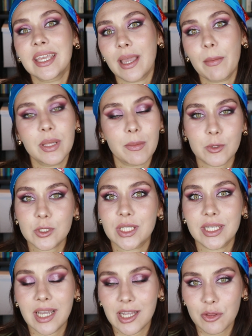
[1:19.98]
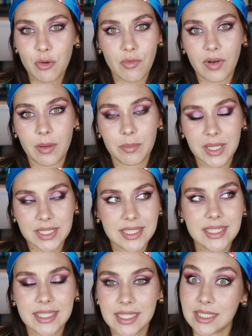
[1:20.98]
я была просто не готова
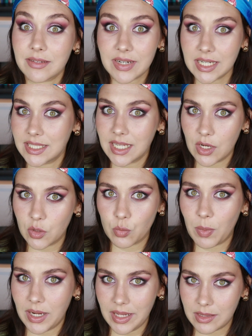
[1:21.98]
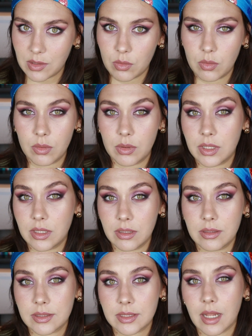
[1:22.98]
оплатить. Если вы хотели эту палетку
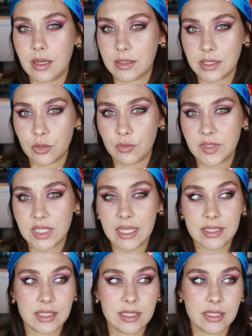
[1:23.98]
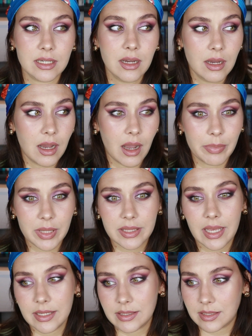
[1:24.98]
и не знали, где ее взять, и
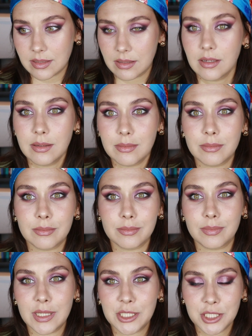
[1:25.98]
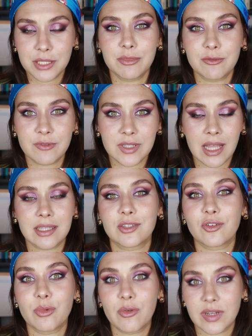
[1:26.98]
обладаете большими
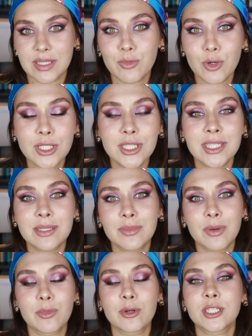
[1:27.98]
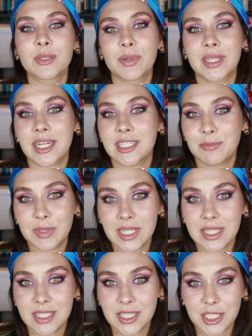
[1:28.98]
финансовыми возможностями, можете потратить
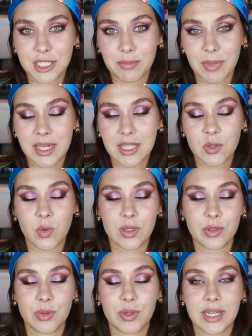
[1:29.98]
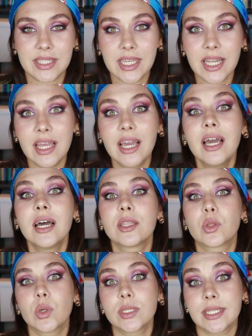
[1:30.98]
15 тысяч на палетку, которую хотели,
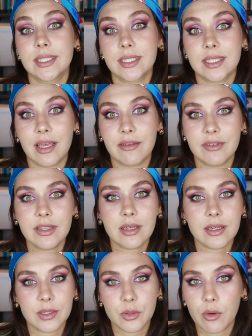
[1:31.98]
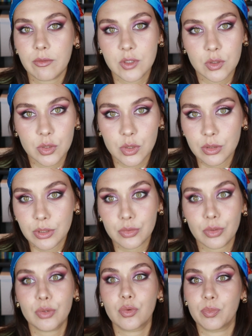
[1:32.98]
то зайдите на Авито, ее все еще
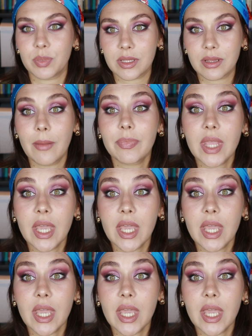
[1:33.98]
никто не купил.